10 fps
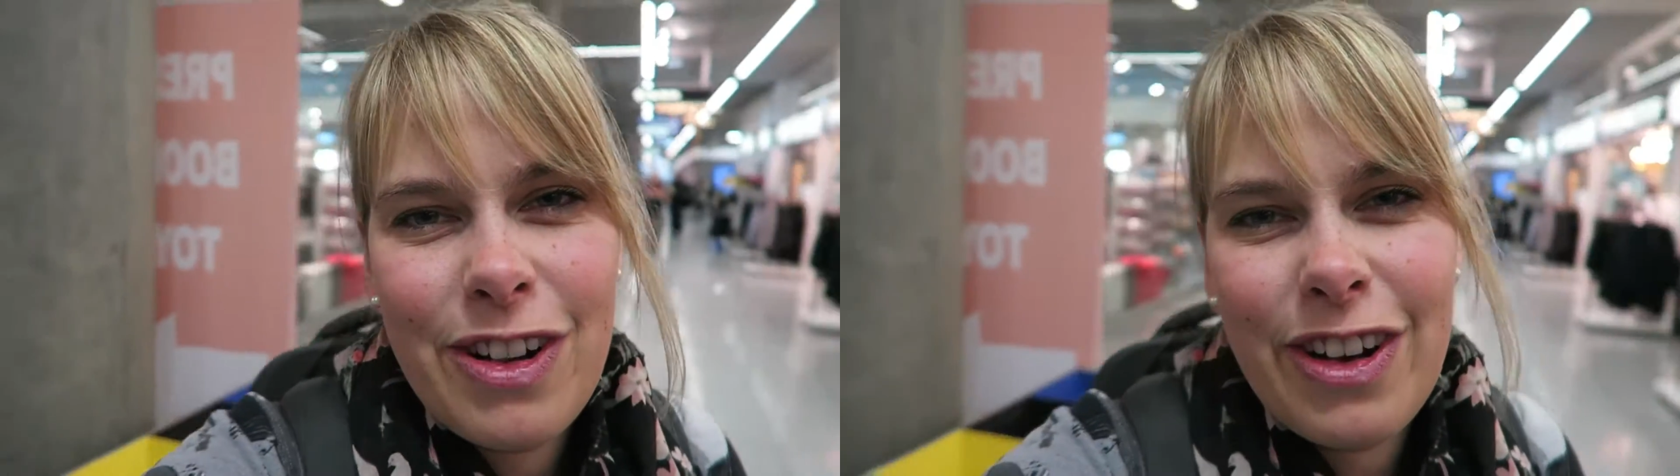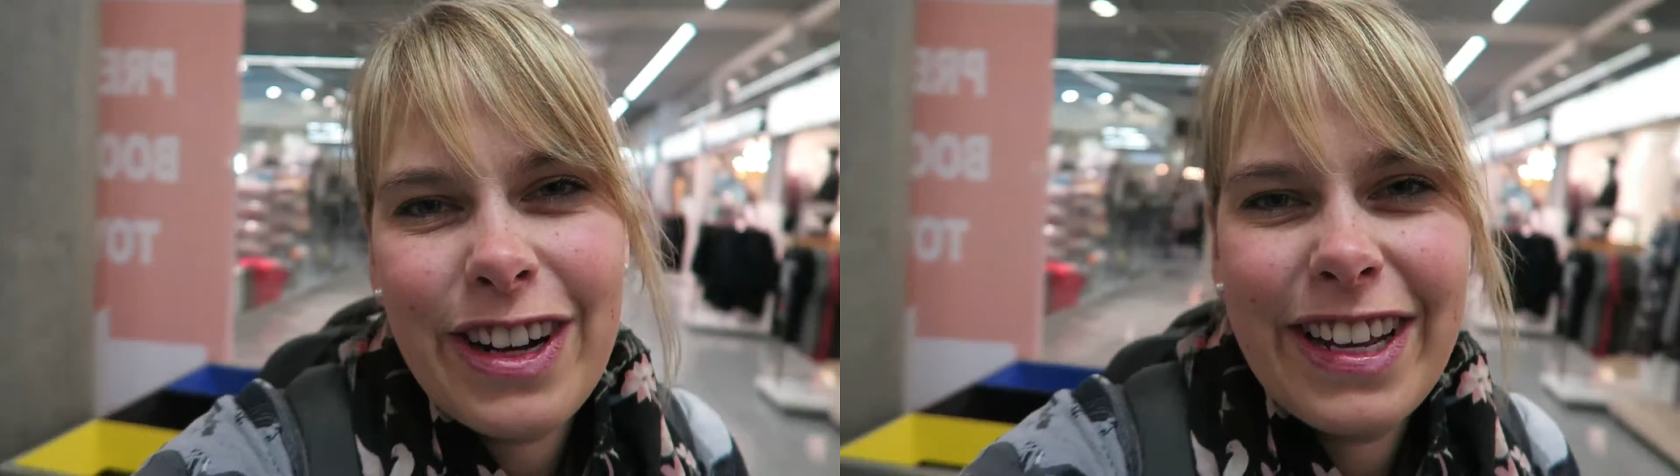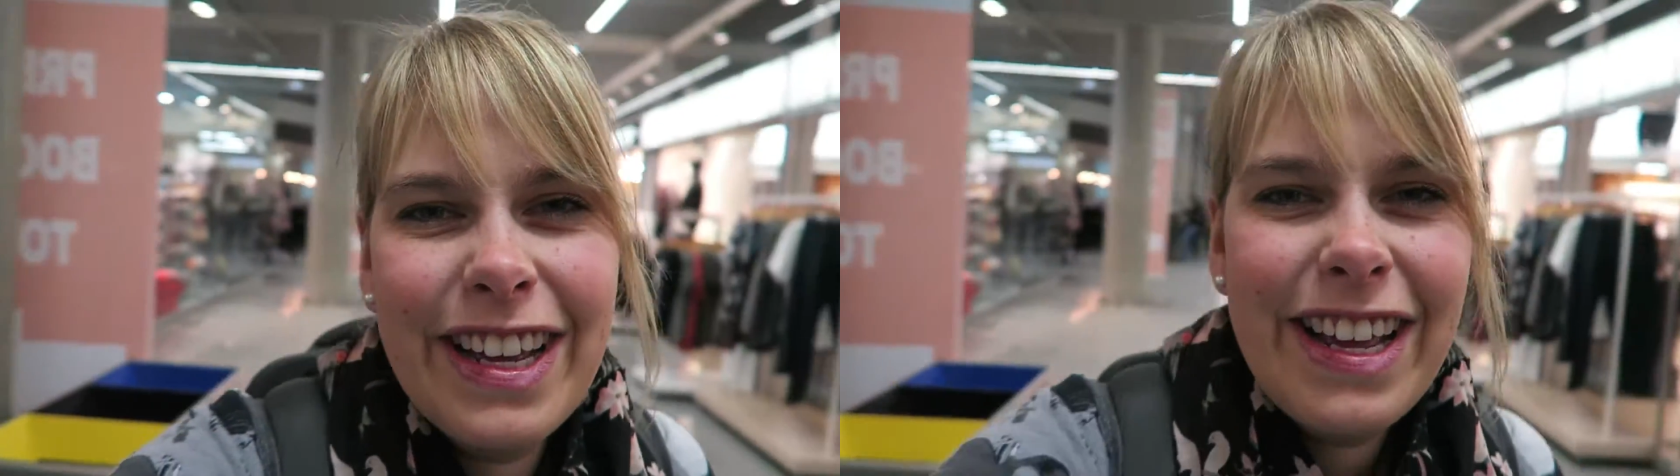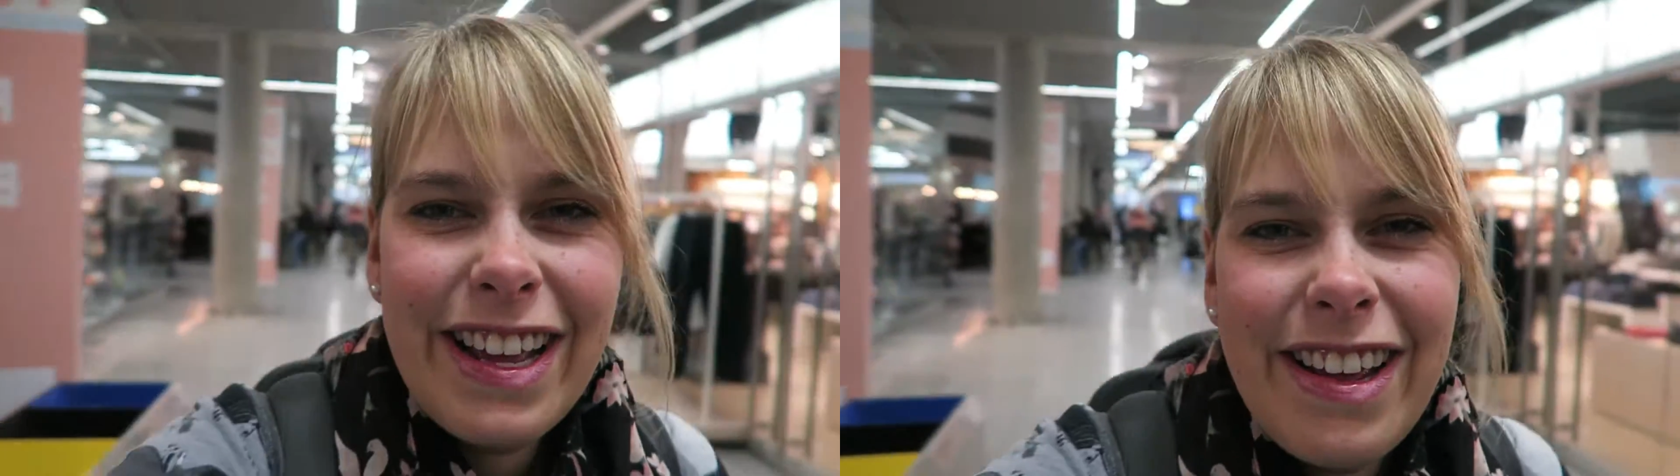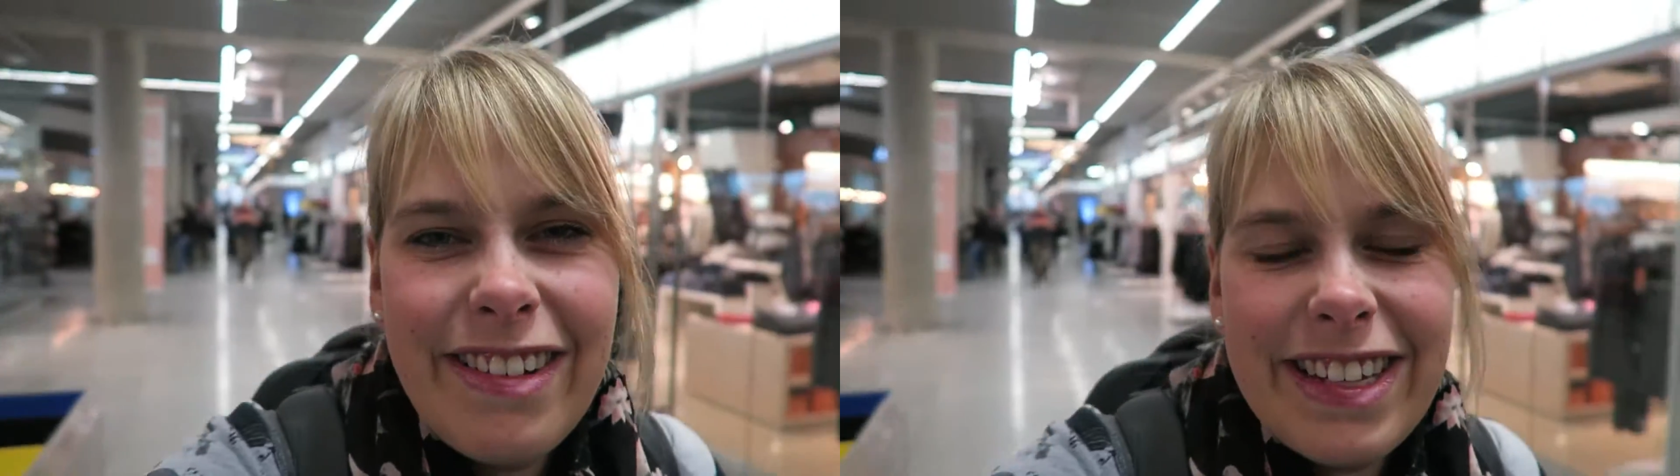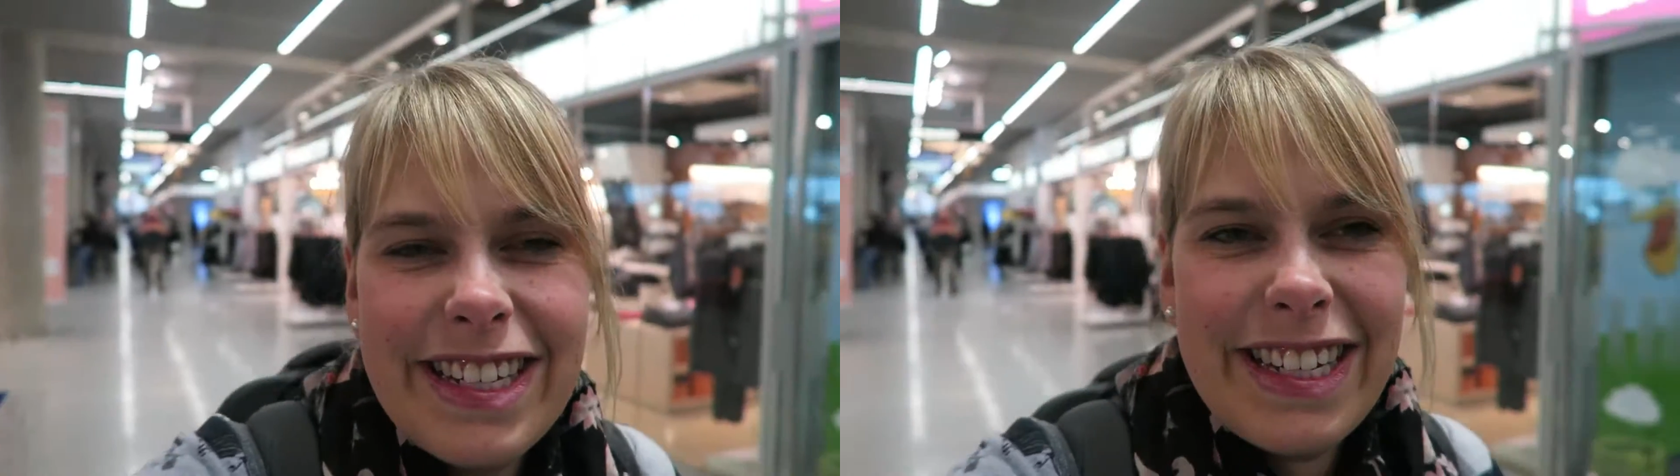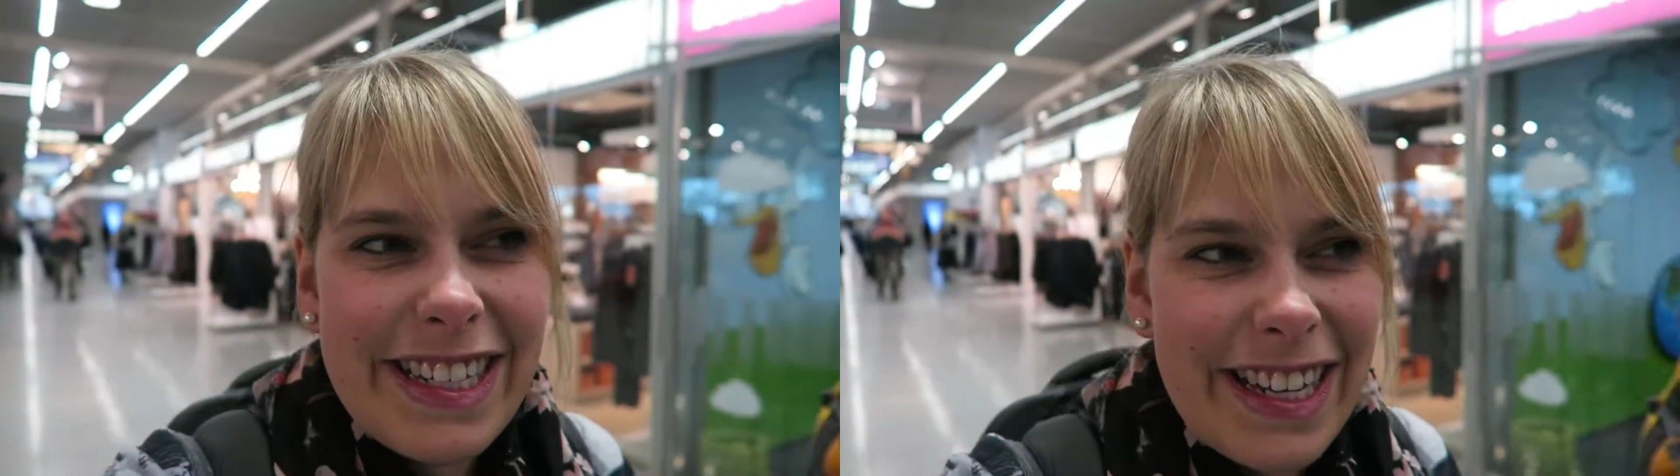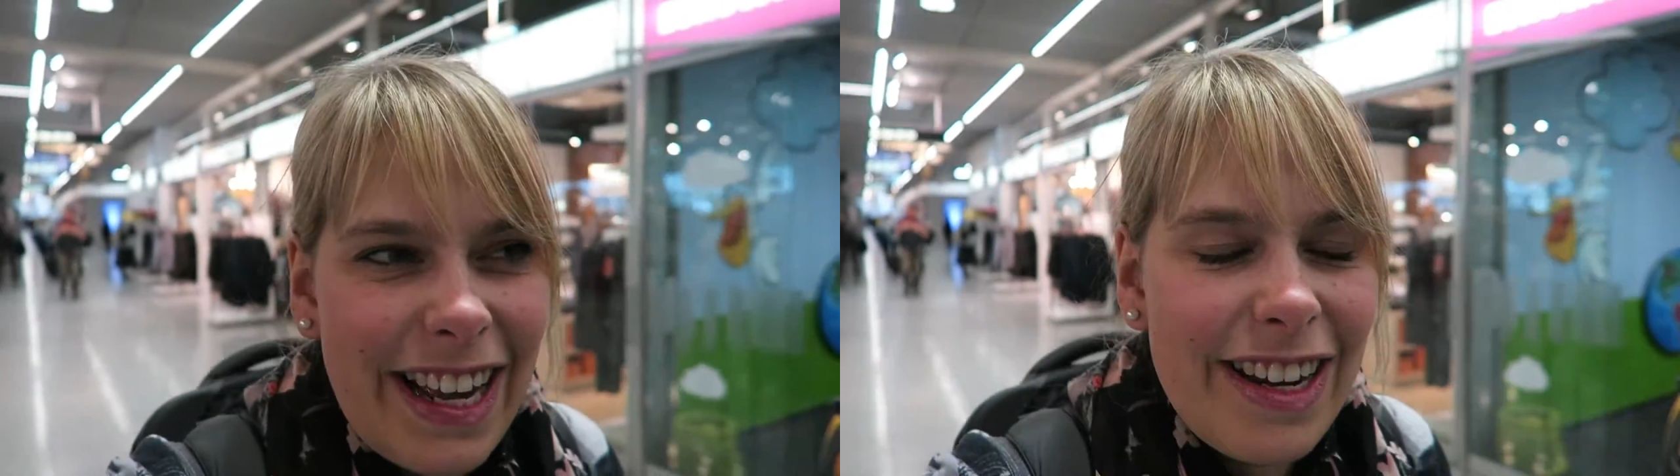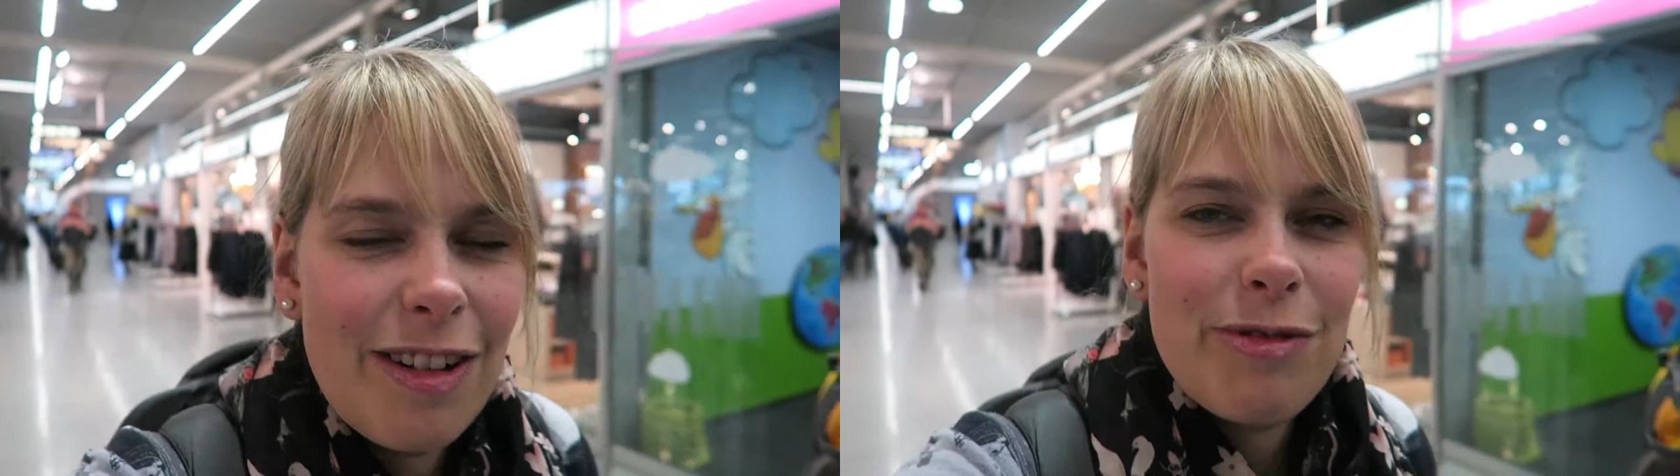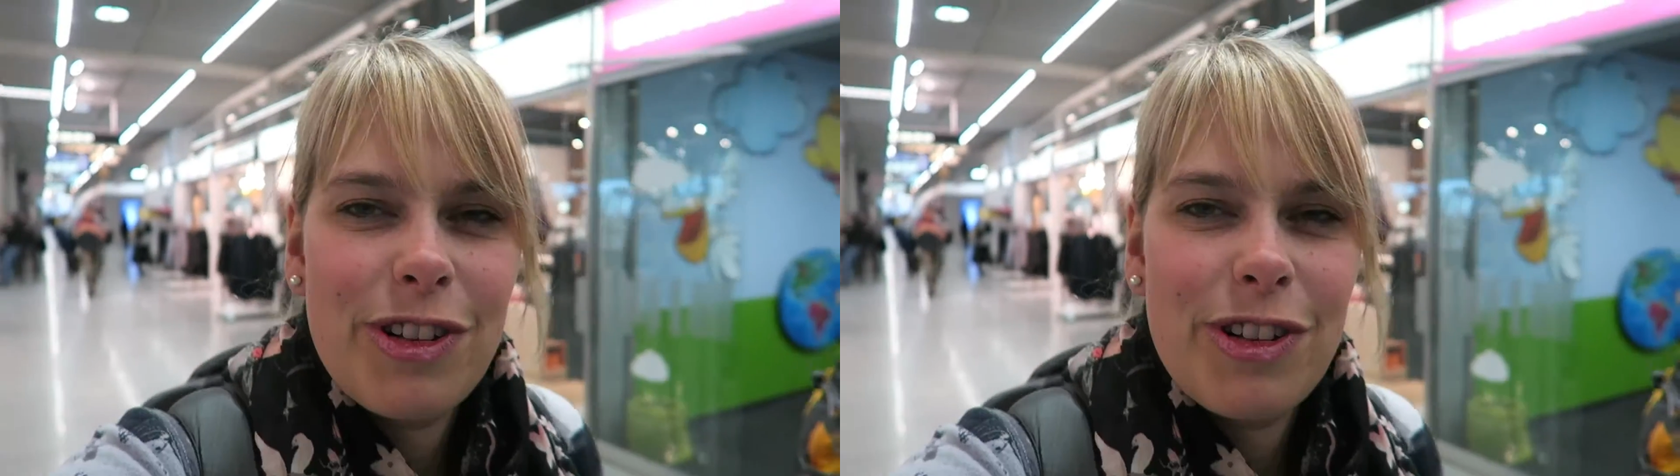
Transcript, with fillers: Vlog. Wir sind jetzt gerade am